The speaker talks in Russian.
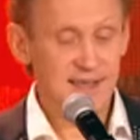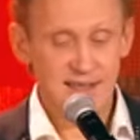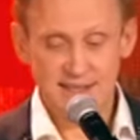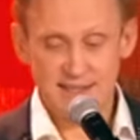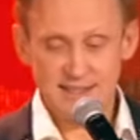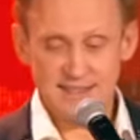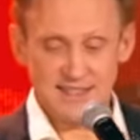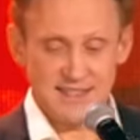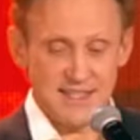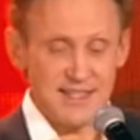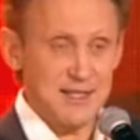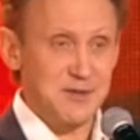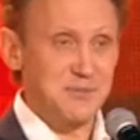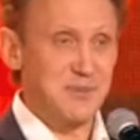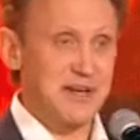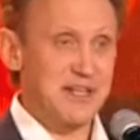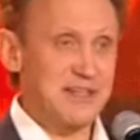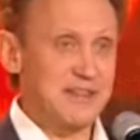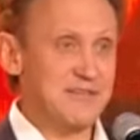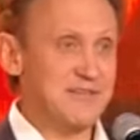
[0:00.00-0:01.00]
Стал
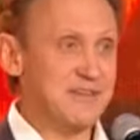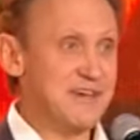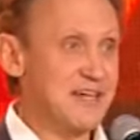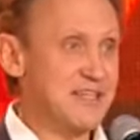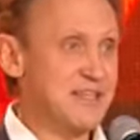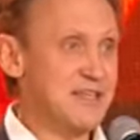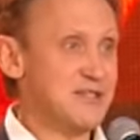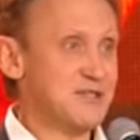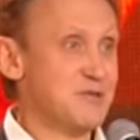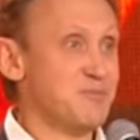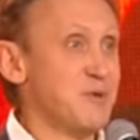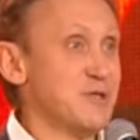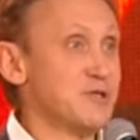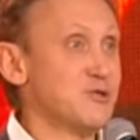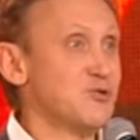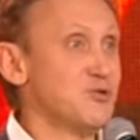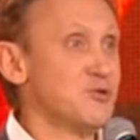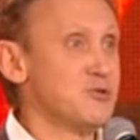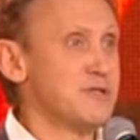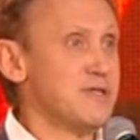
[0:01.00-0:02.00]
обратно выходить,
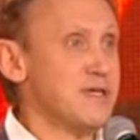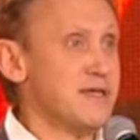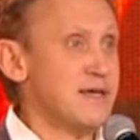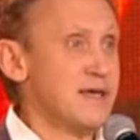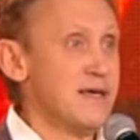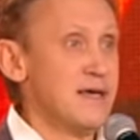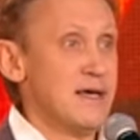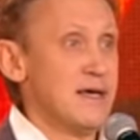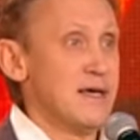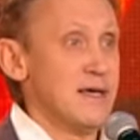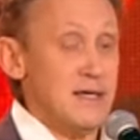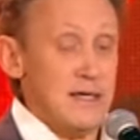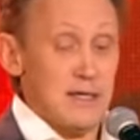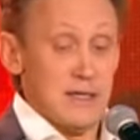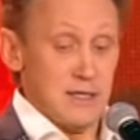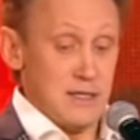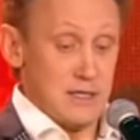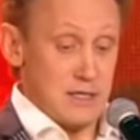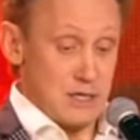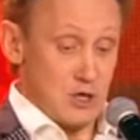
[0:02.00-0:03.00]
споткнулся
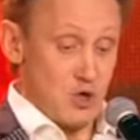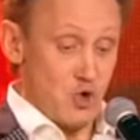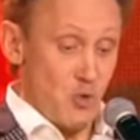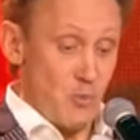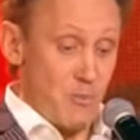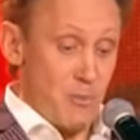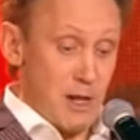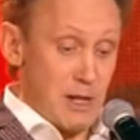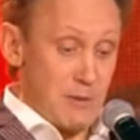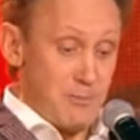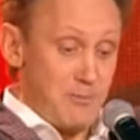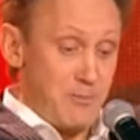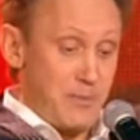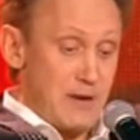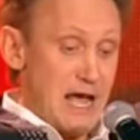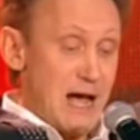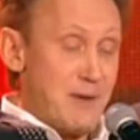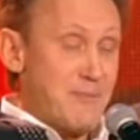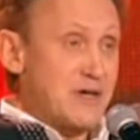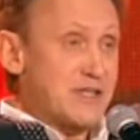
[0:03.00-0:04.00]
и упал
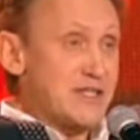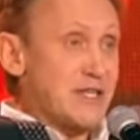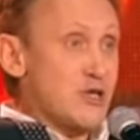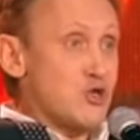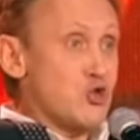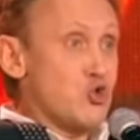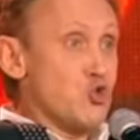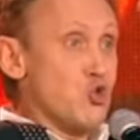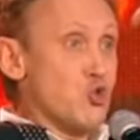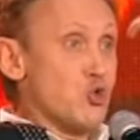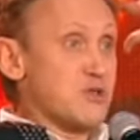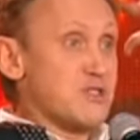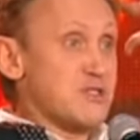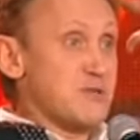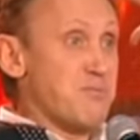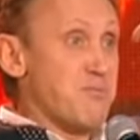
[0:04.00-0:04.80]
прямо на тюк с